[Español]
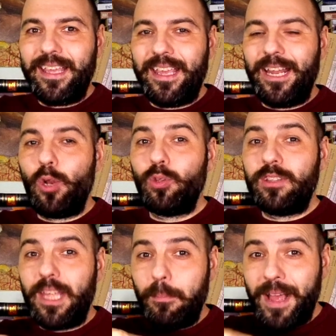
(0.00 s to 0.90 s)
que
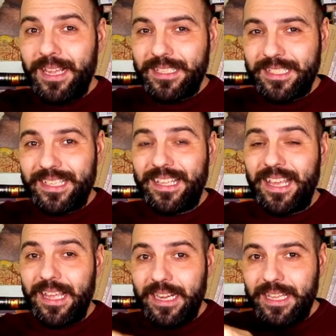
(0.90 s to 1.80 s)
los demás
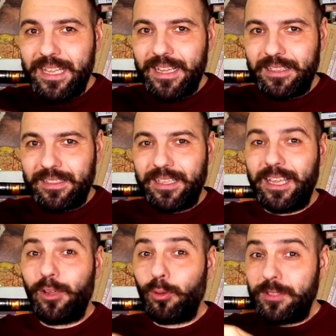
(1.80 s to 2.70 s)
querían
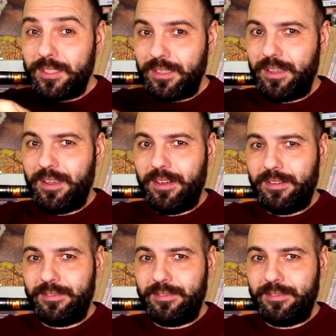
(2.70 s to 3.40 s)
que consiguiera.